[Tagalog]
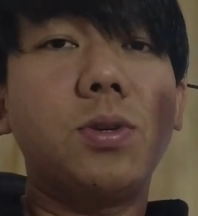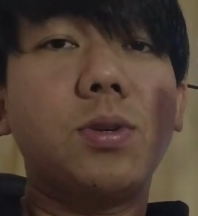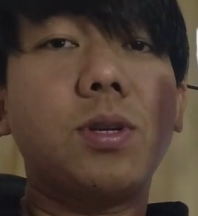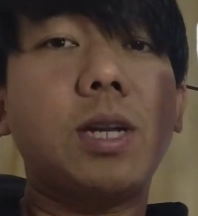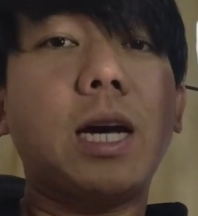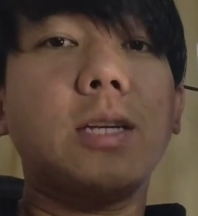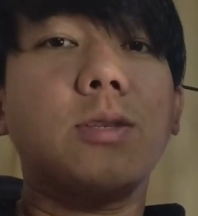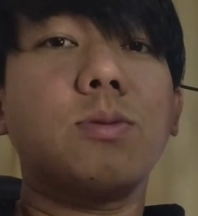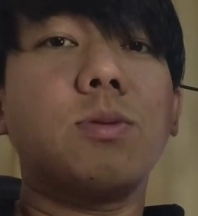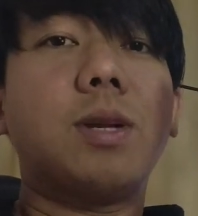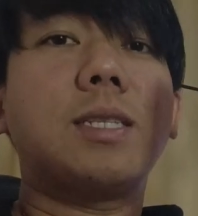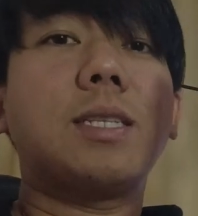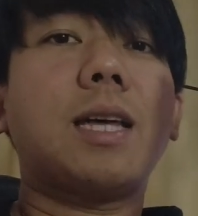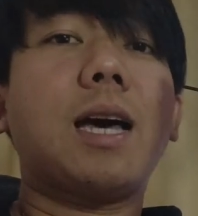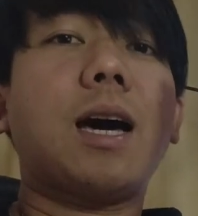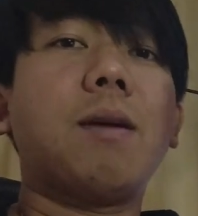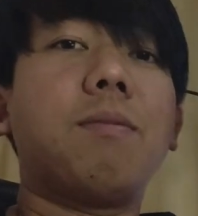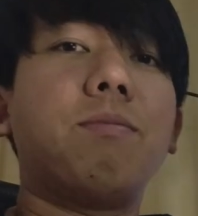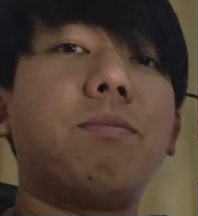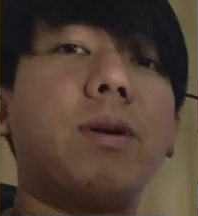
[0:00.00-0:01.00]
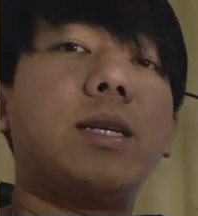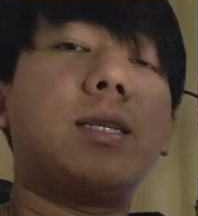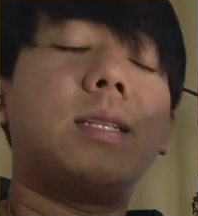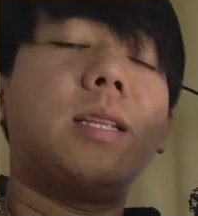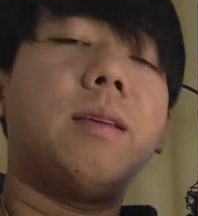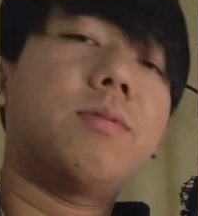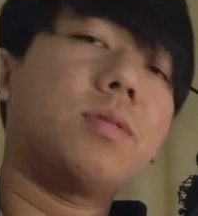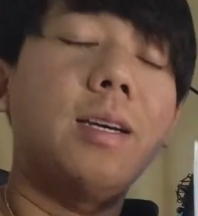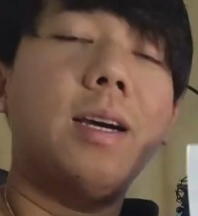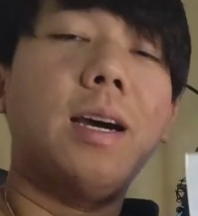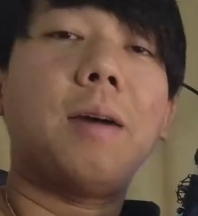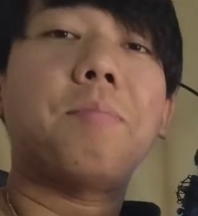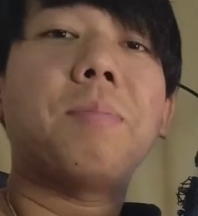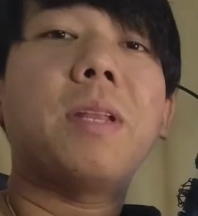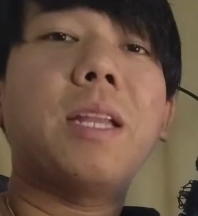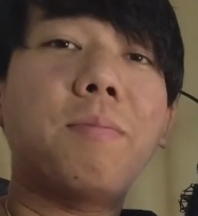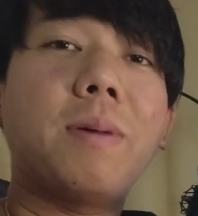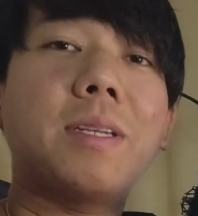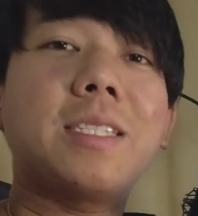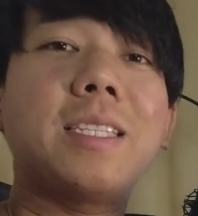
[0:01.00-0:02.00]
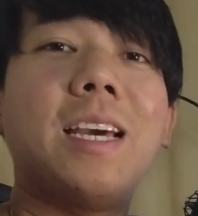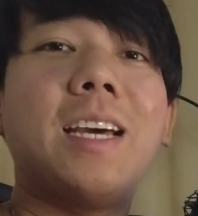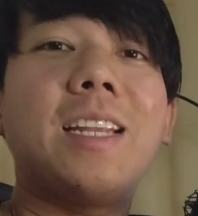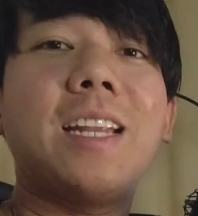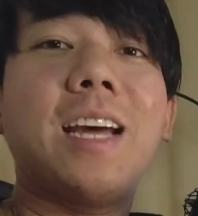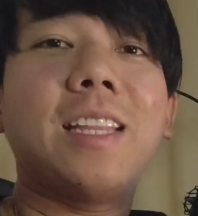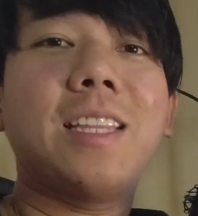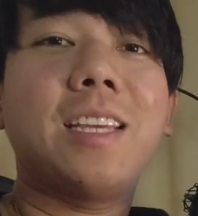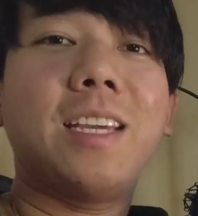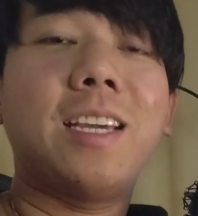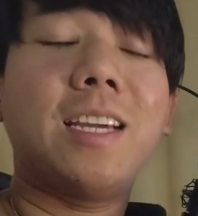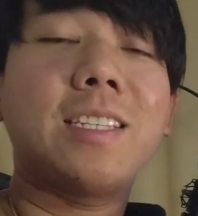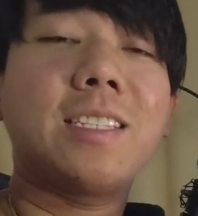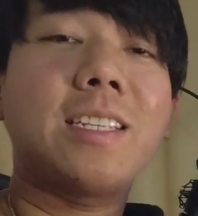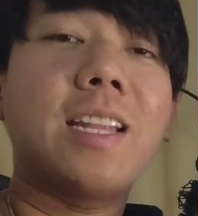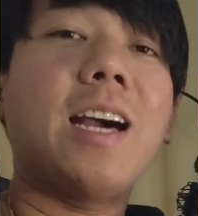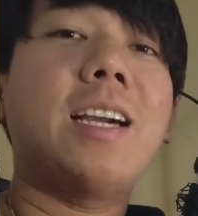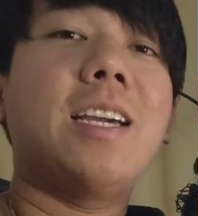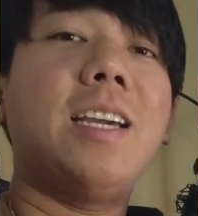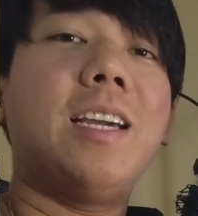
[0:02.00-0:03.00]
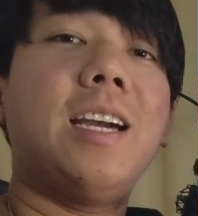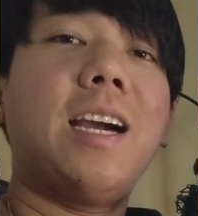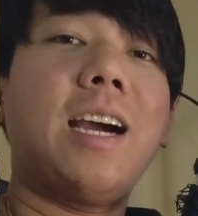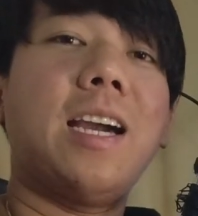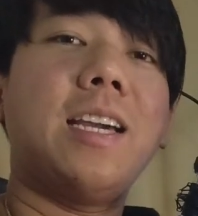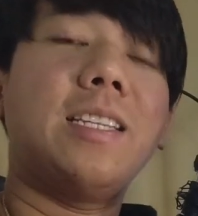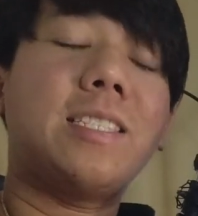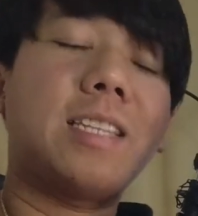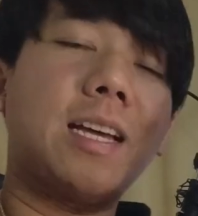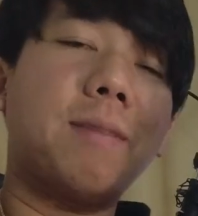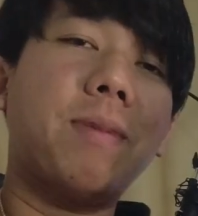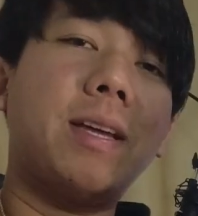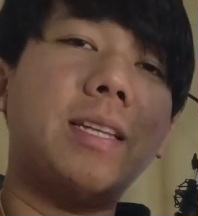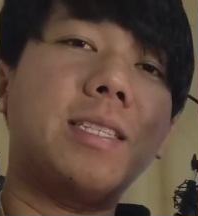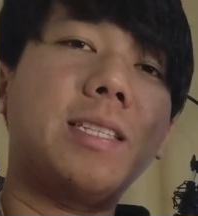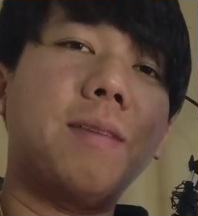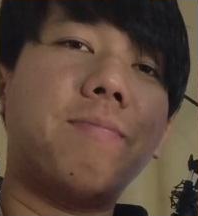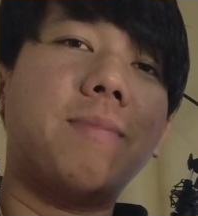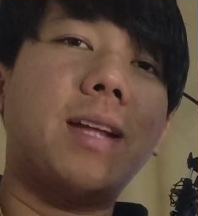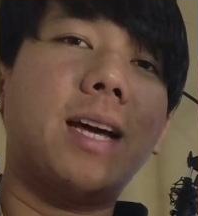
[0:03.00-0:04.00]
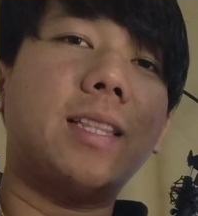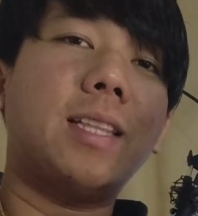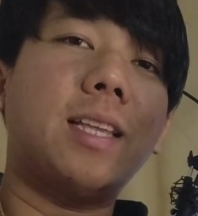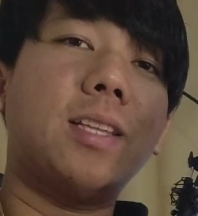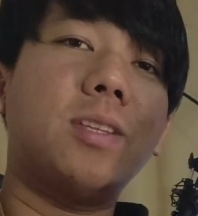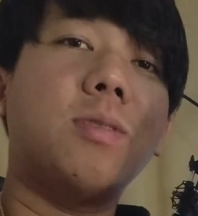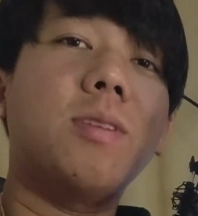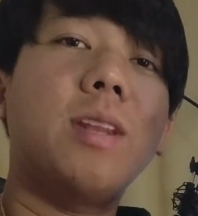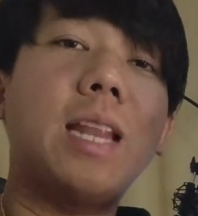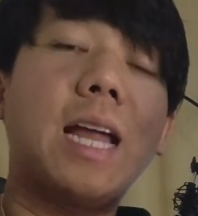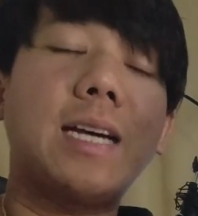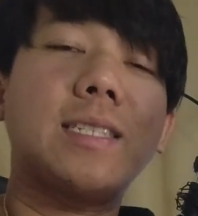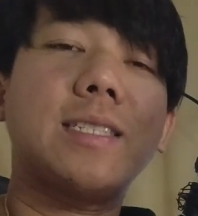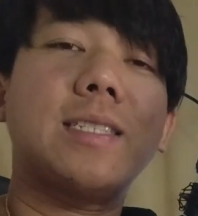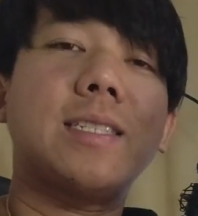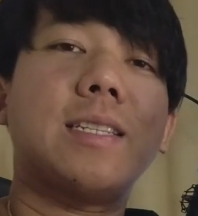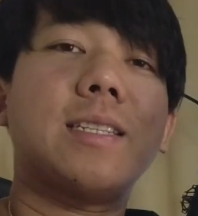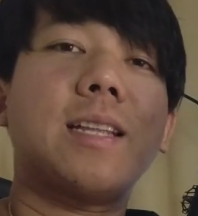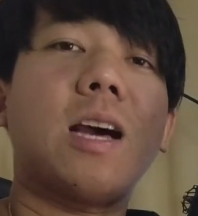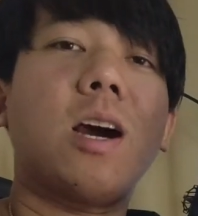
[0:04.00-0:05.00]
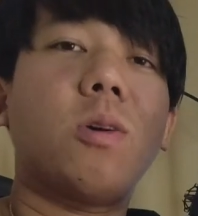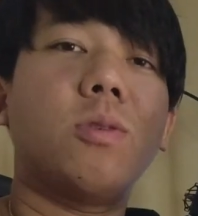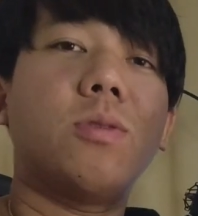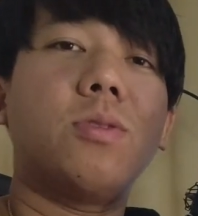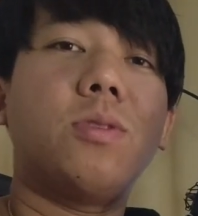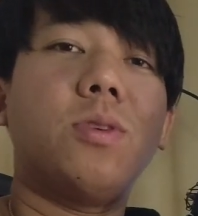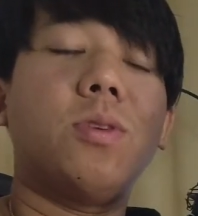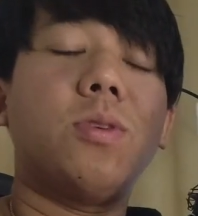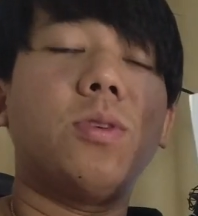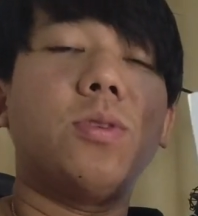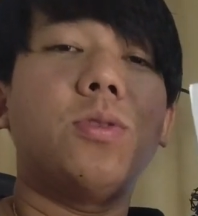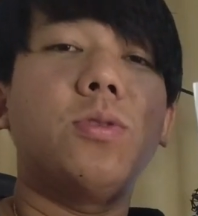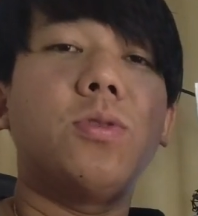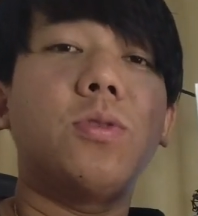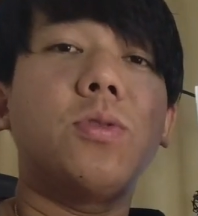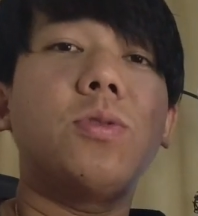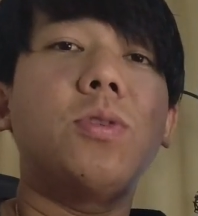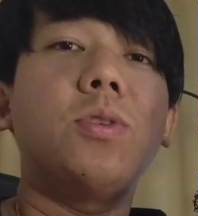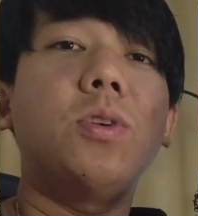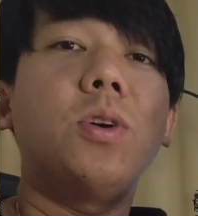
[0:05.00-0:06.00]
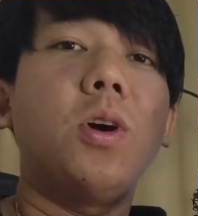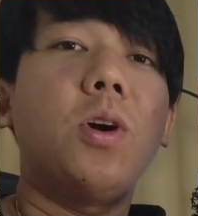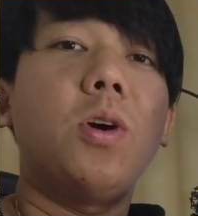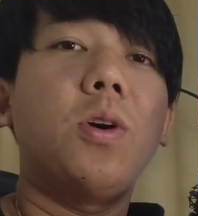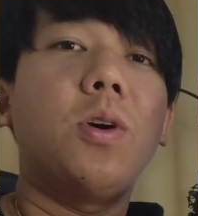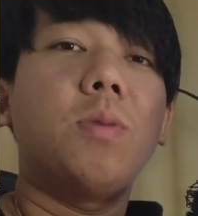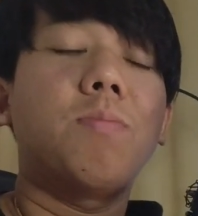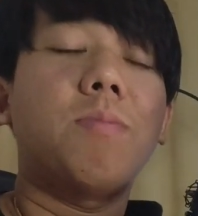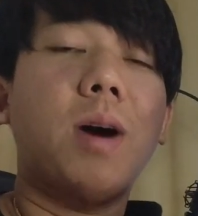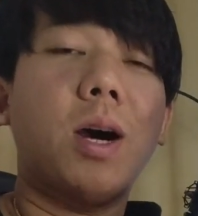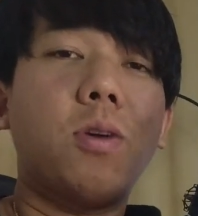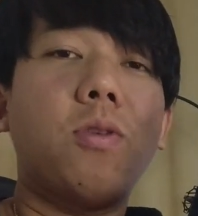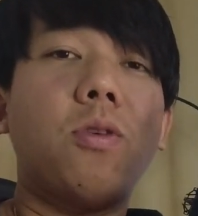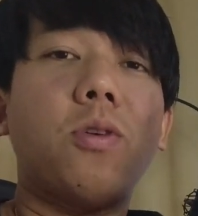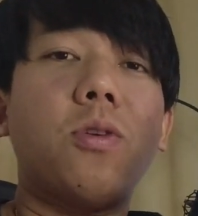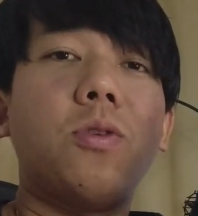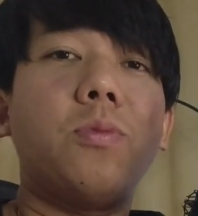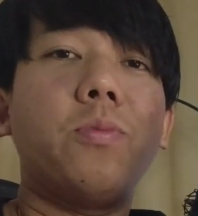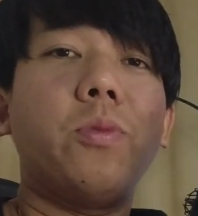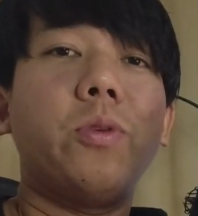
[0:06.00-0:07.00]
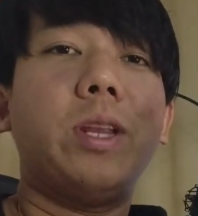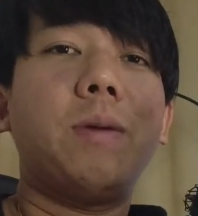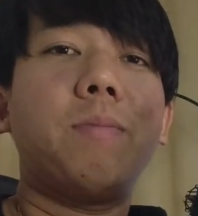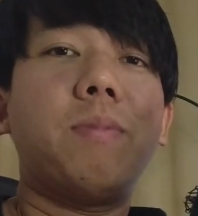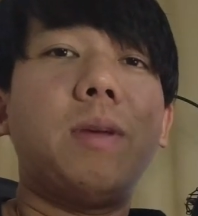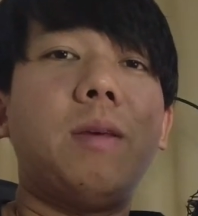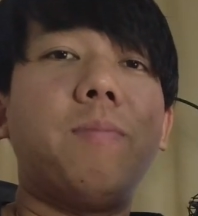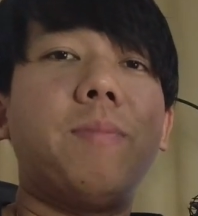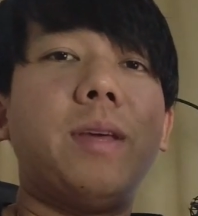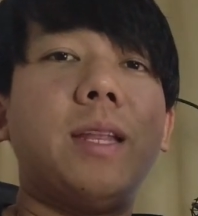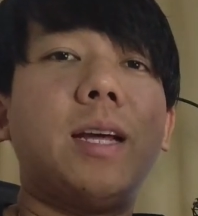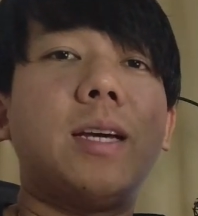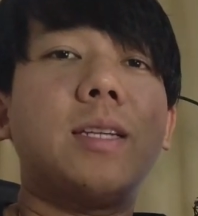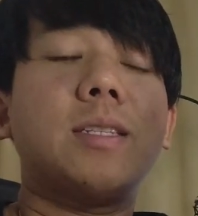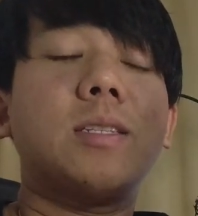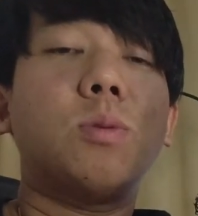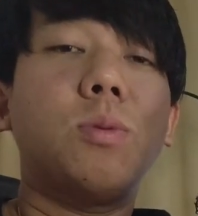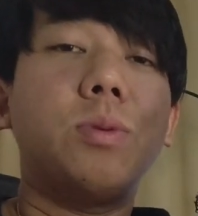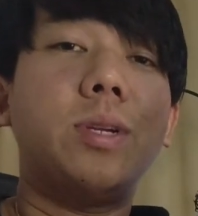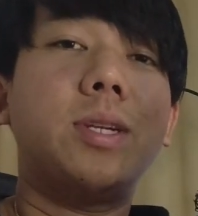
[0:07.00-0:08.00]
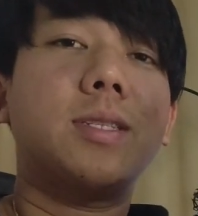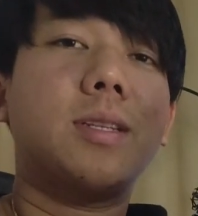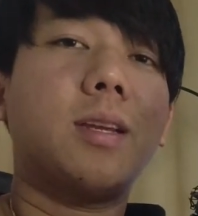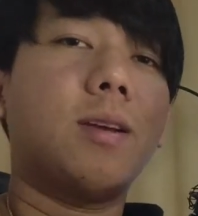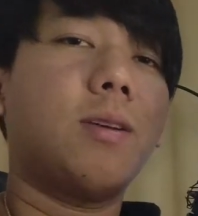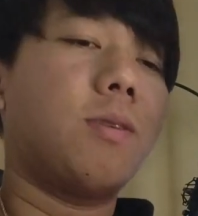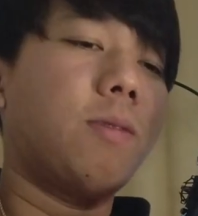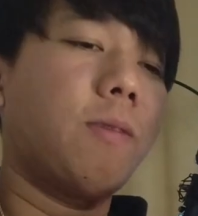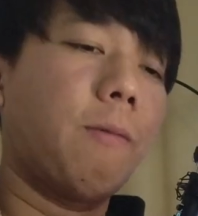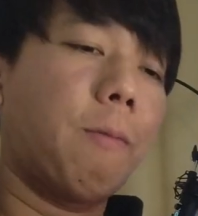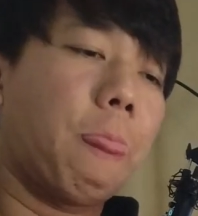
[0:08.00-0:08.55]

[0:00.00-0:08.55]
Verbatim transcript: yung nakasulat sa aking payslip. Ang pinagbasihan natin guys lagi ay sa payslip natin, yung last na sahod ko nung bago ako umuwi ng Pilipinas 2 years ago.